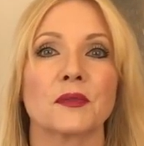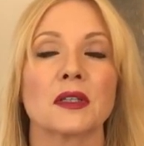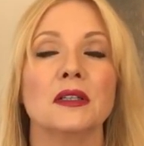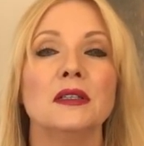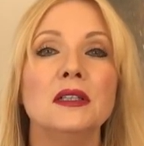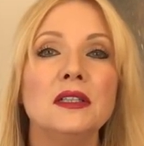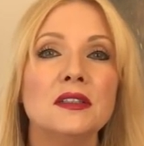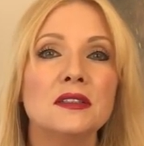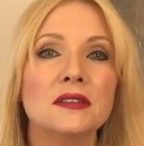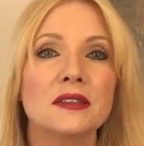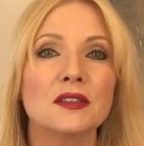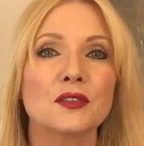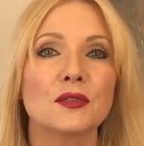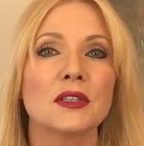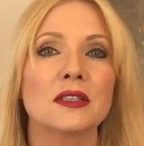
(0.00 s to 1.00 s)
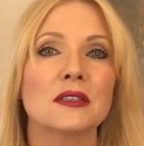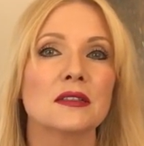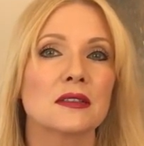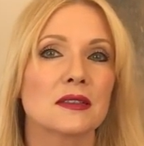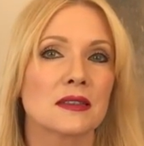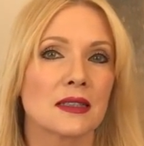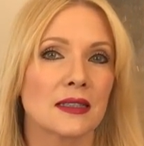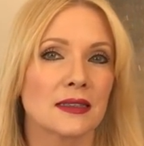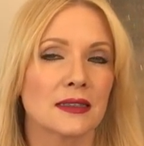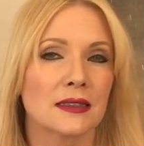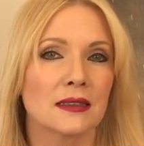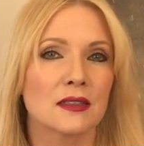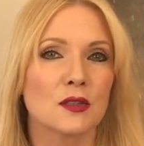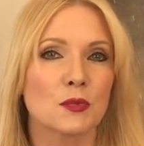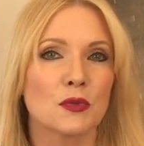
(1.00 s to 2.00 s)
Genießt deswegen diese Zeit
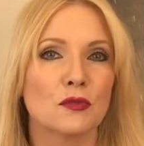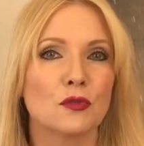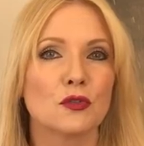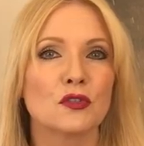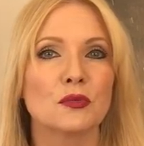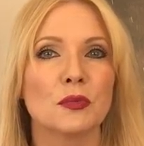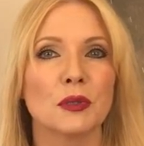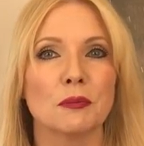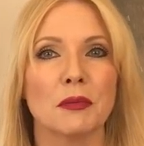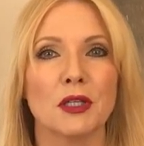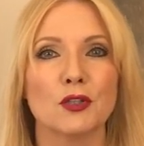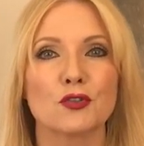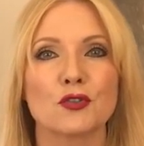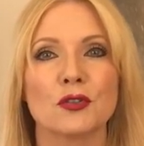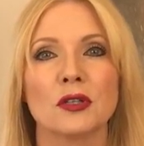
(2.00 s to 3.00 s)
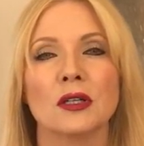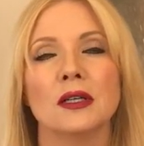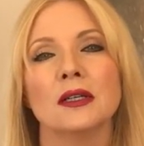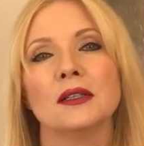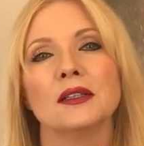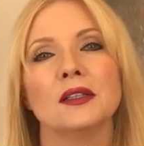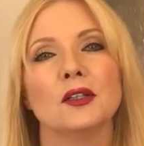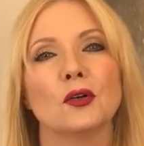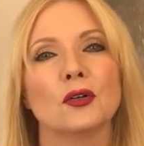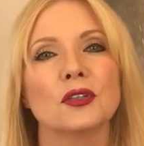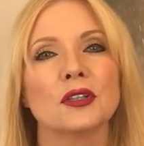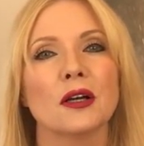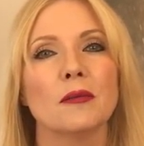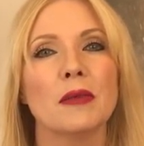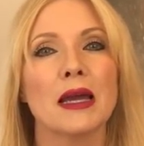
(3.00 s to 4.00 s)
ganz bewusst mit Menschen, die
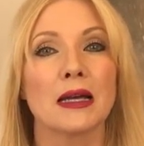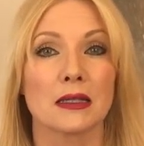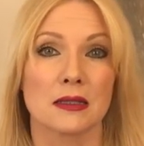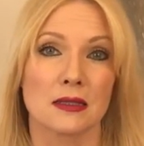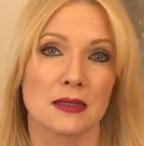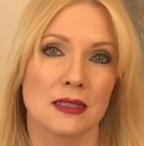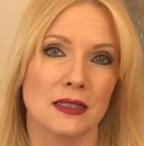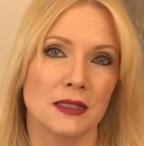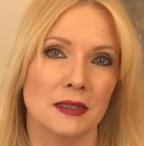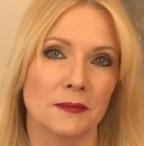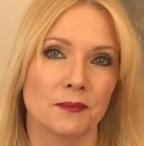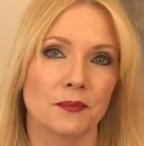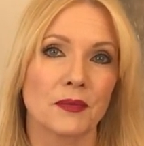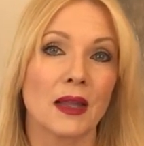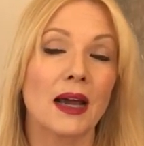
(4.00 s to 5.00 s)
euch am Herzen liegen.